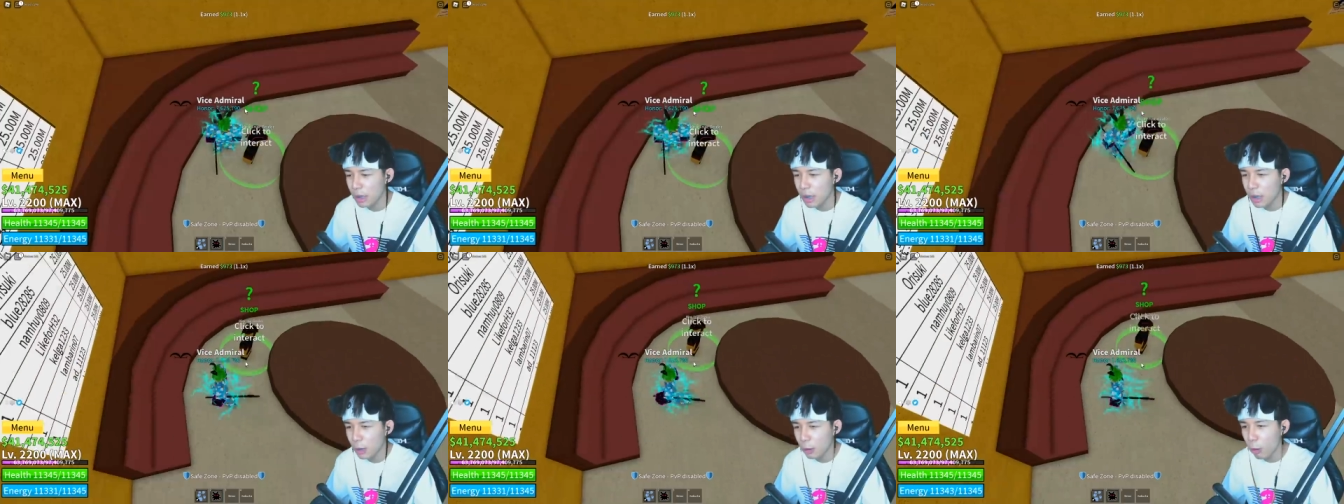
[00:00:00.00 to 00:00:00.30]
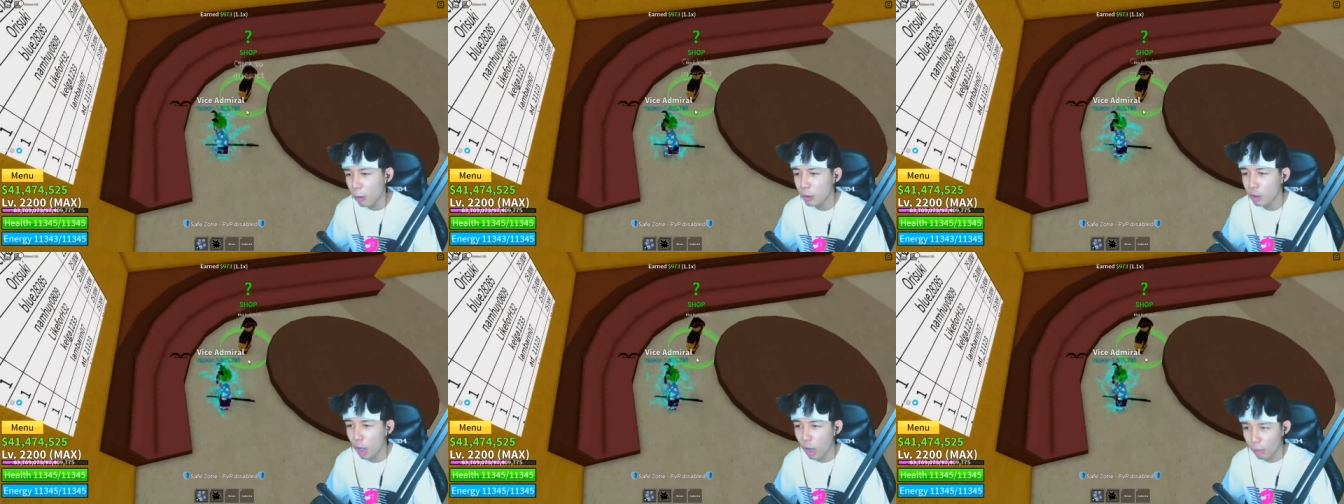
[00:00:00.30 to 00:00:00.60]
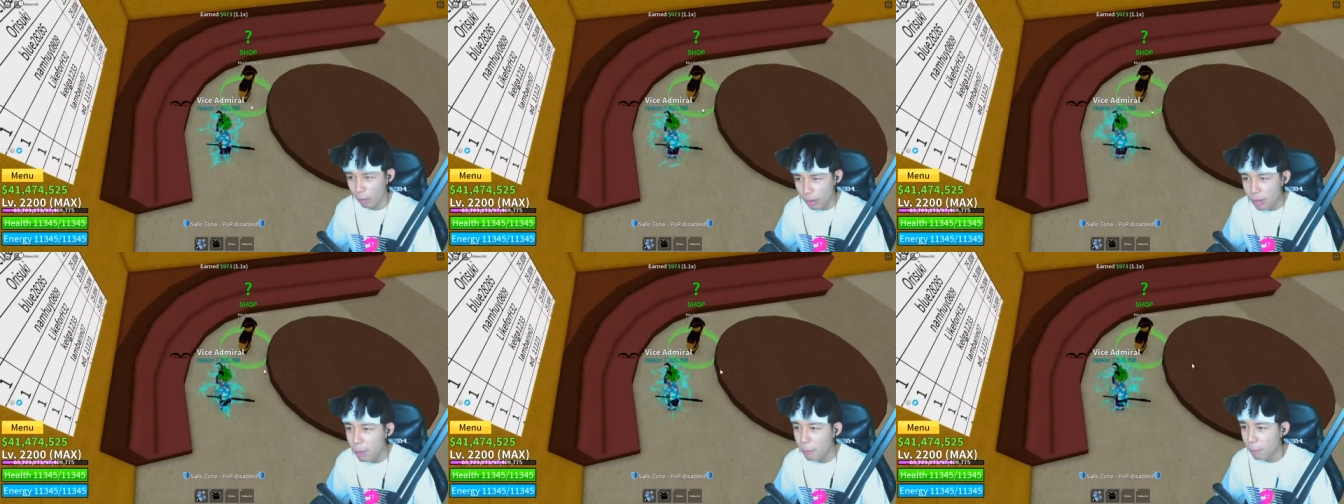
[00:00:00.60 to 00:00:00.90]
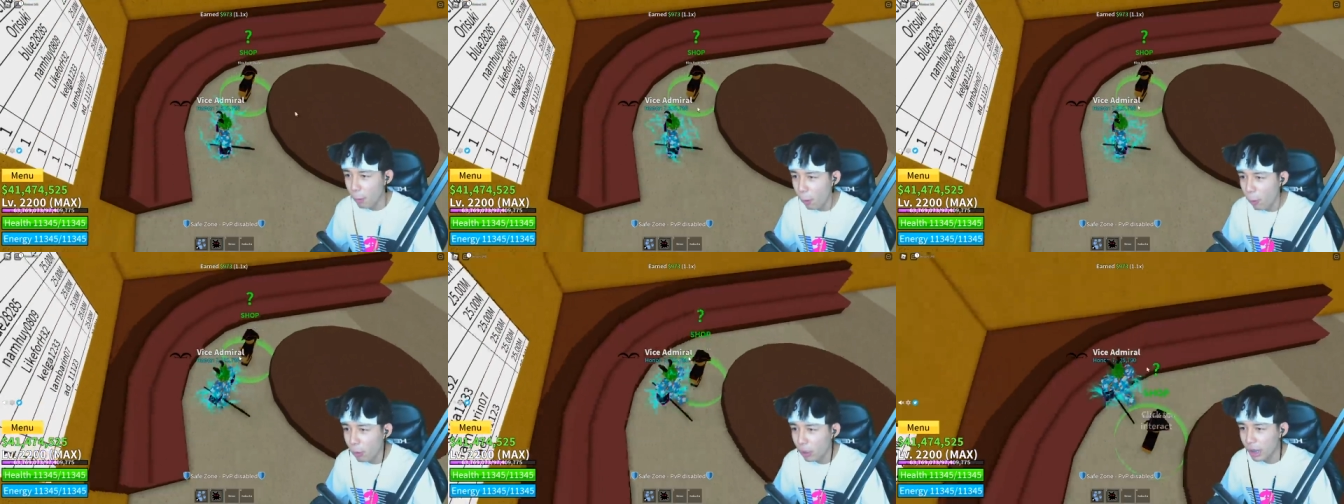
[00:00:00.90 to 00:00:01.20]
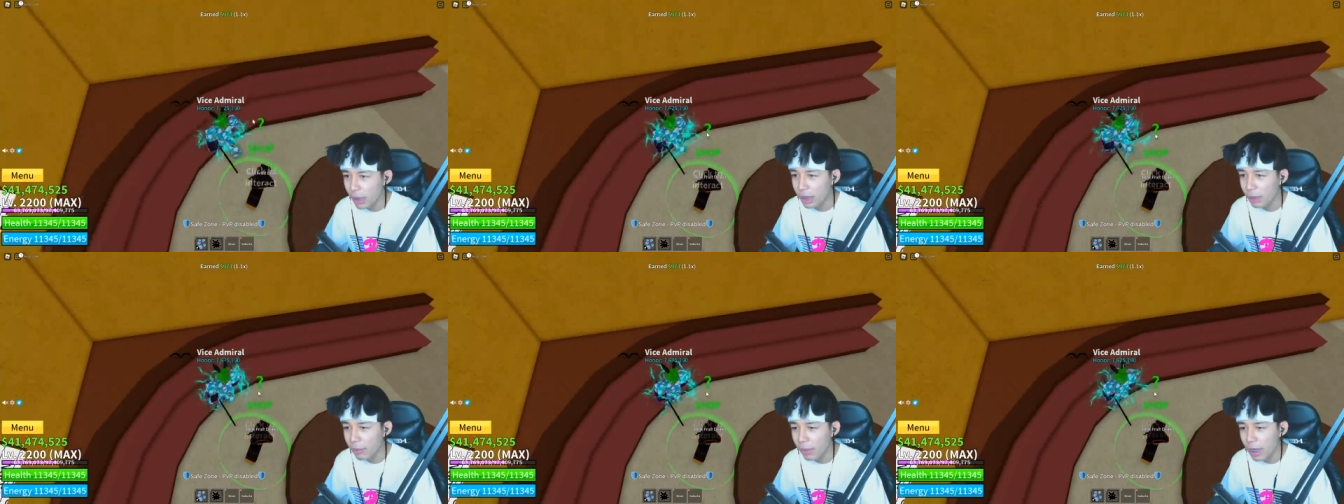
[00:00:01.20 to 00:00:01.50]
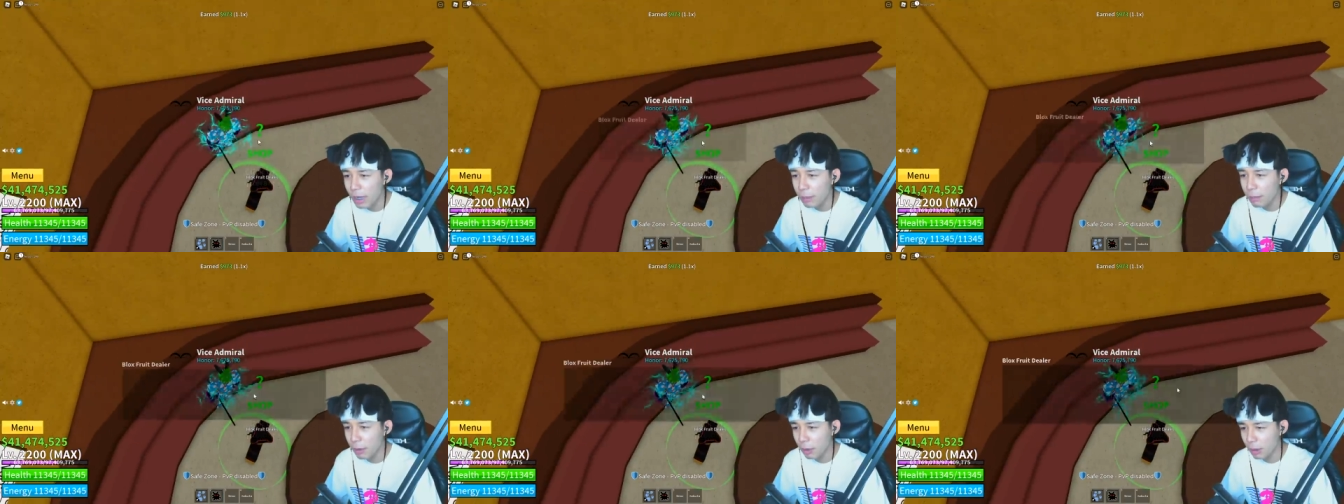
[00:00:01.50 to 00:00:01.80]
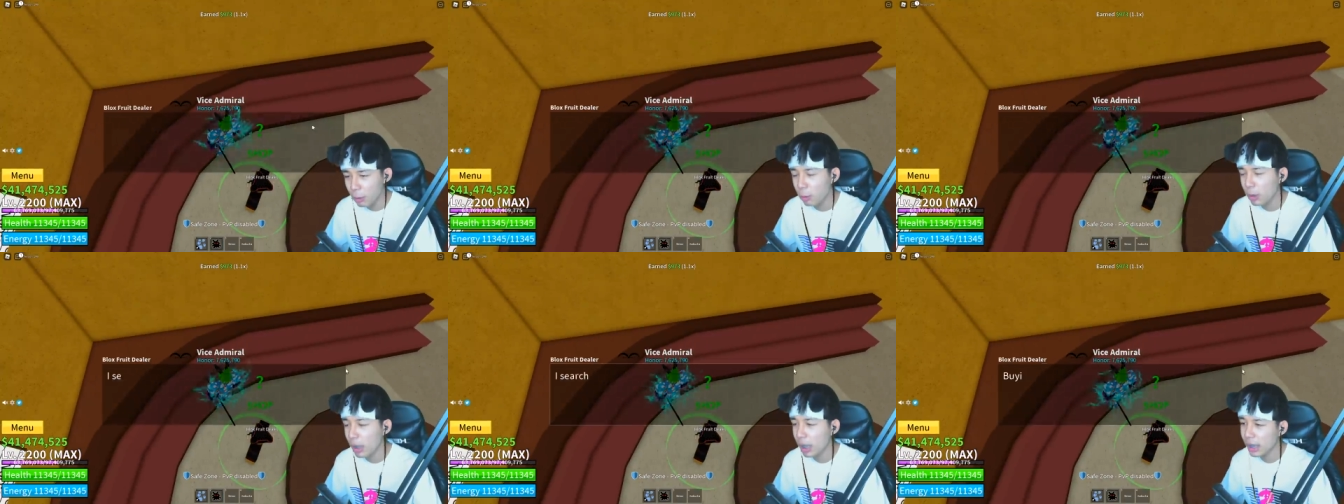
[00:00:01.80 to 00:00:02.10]
โลกสองไม่มีโปรแล้วนะเว้ย
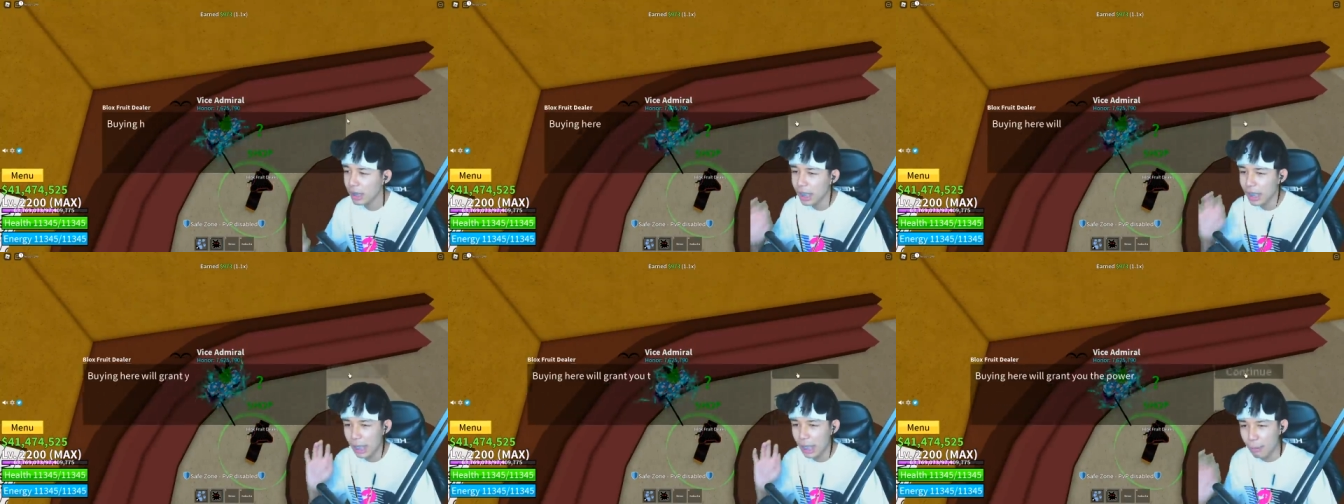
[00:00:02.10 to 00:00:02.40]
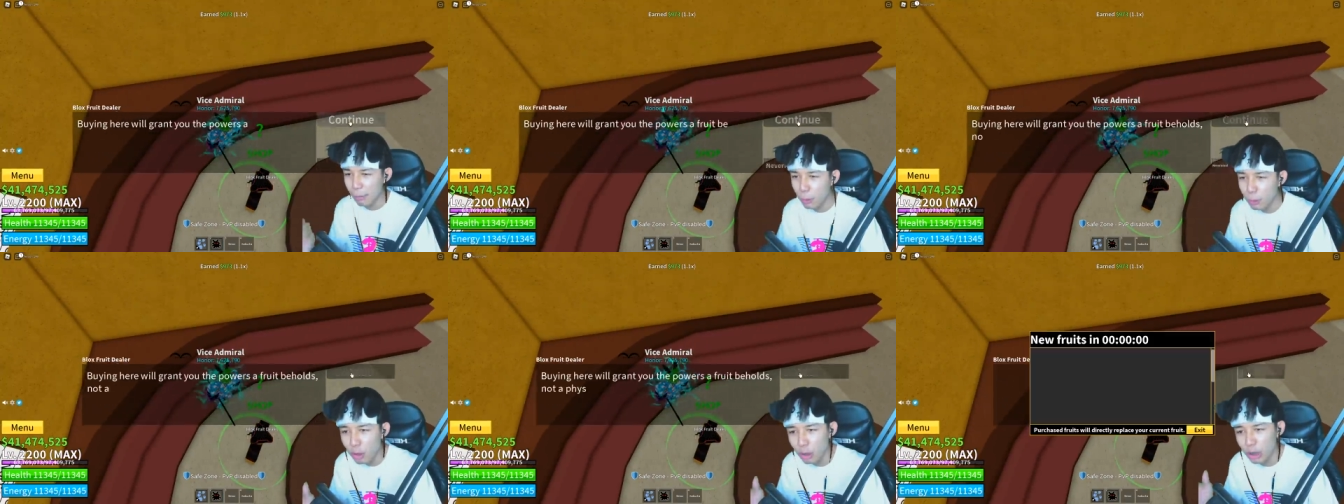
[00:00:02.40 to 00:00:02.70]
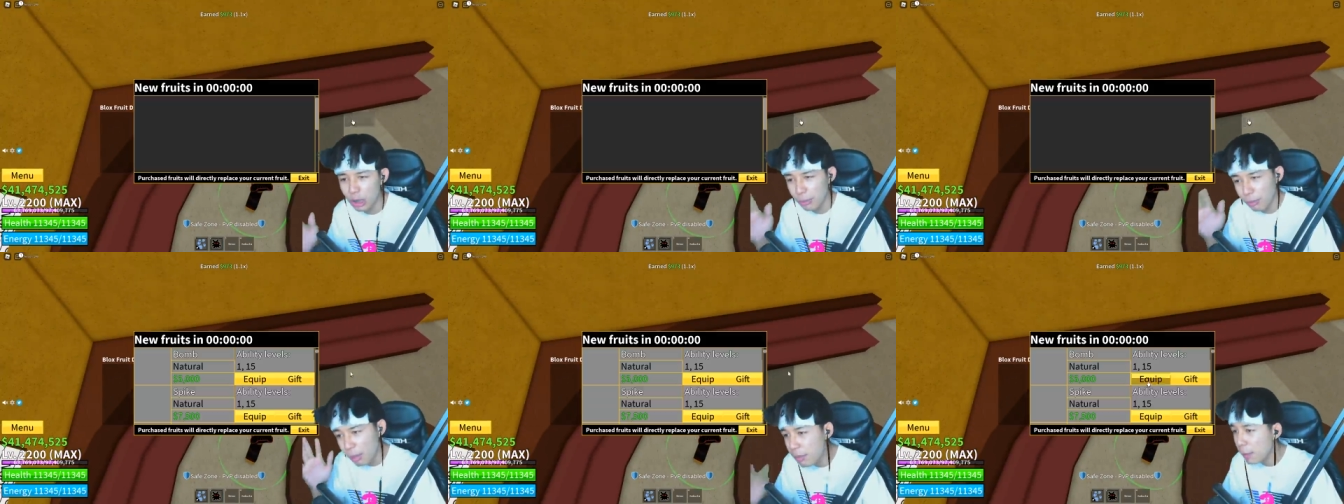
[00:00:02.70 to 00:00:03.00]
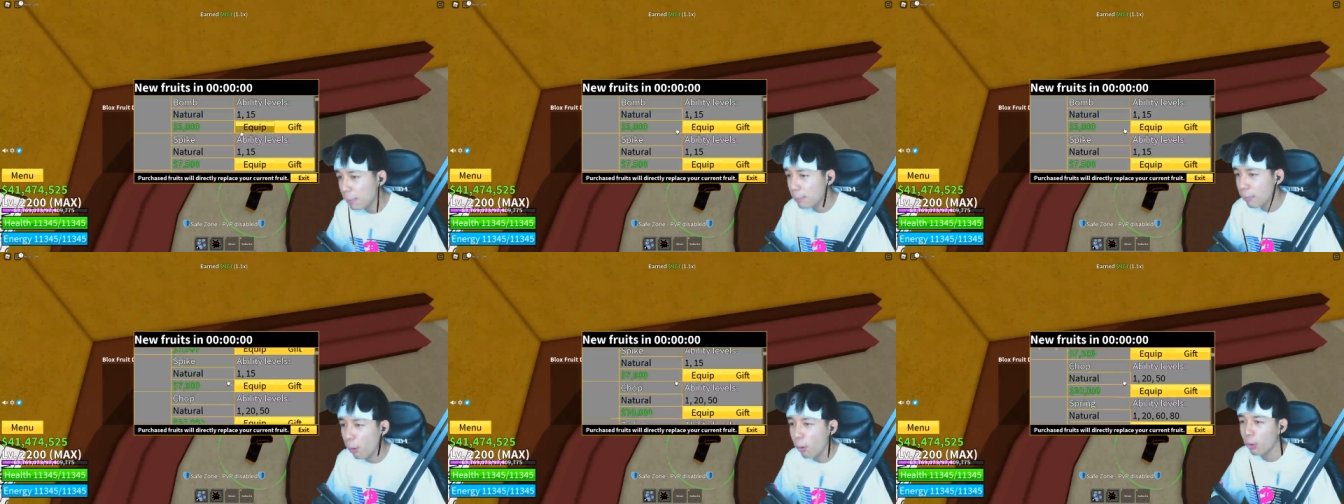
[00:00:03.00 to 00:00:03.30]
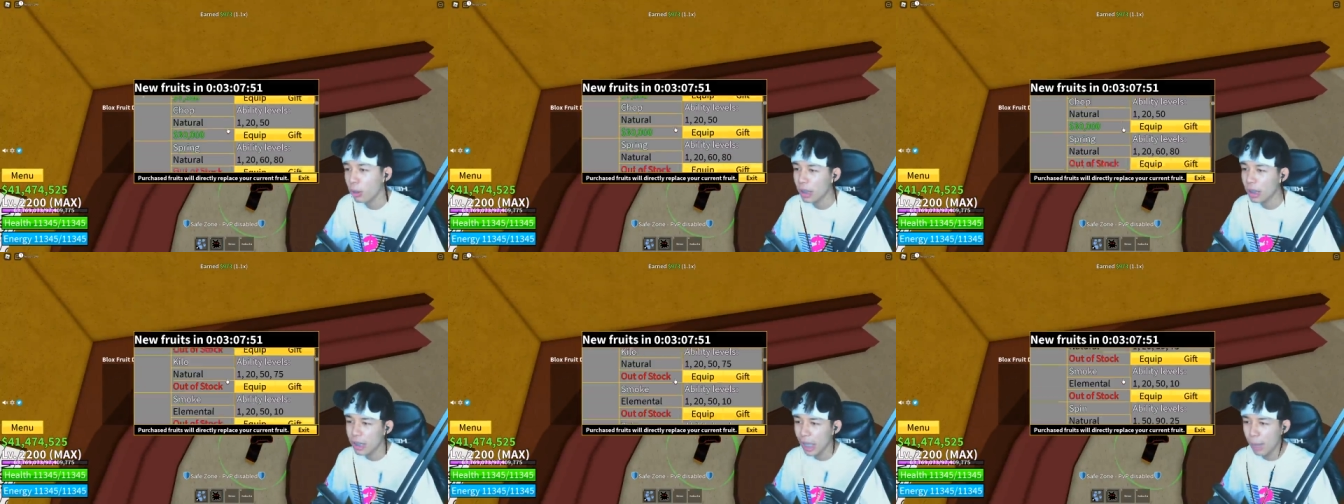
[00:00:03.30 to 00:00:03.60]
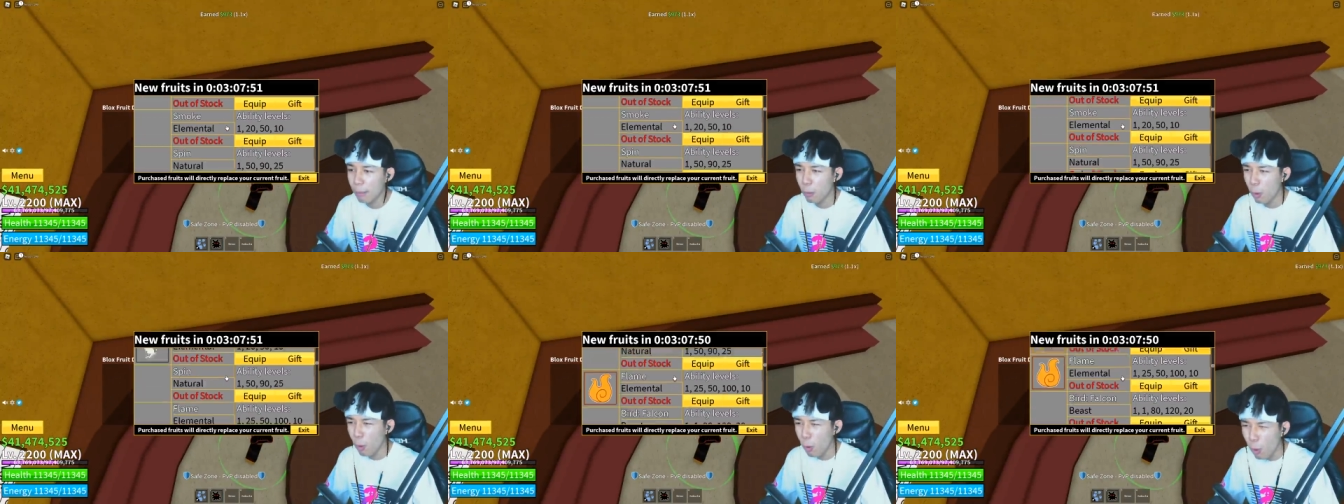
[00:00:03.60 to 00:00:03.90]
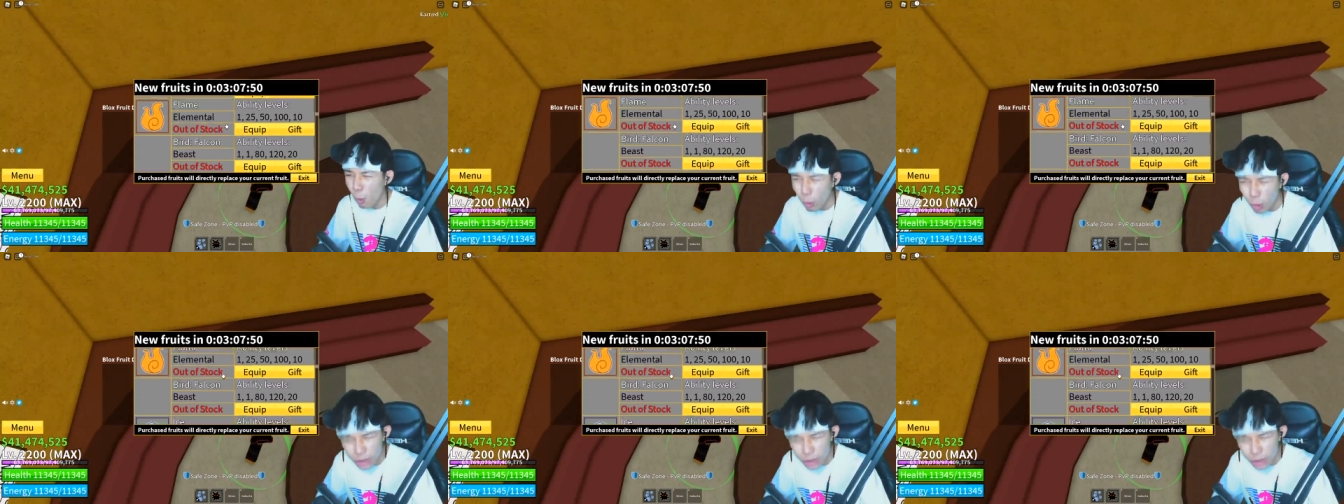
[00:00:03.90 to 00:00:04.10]
ตรงนั้นตั้งแต่ย้ายมาโลกสองนี้ไม่มีโปรเลยนะครับโคตร